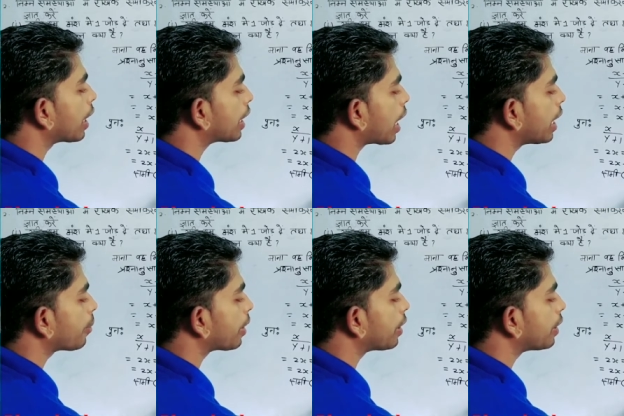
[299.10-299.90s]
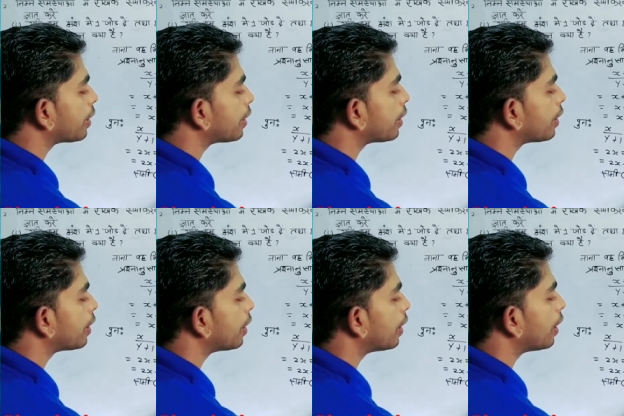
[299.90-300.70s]
घटाने पर
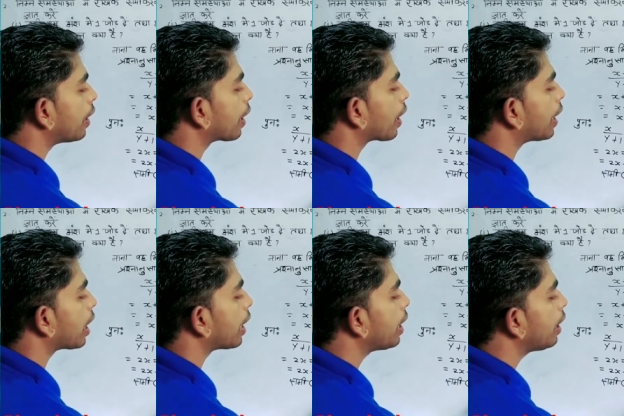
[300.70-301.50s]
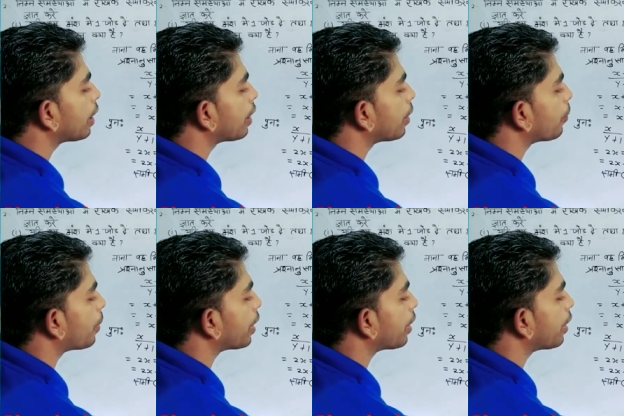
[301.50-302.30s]
घटाने
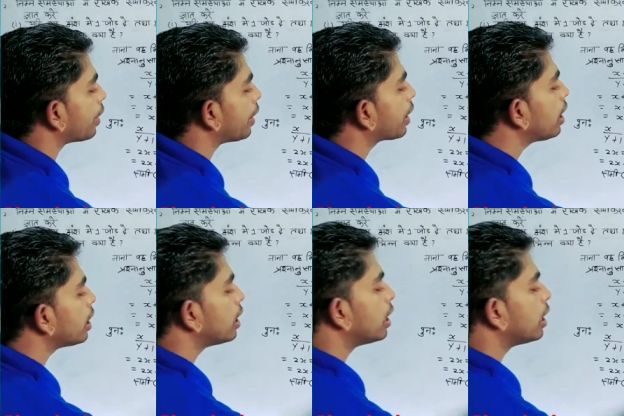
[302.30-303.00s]
पर ठीक है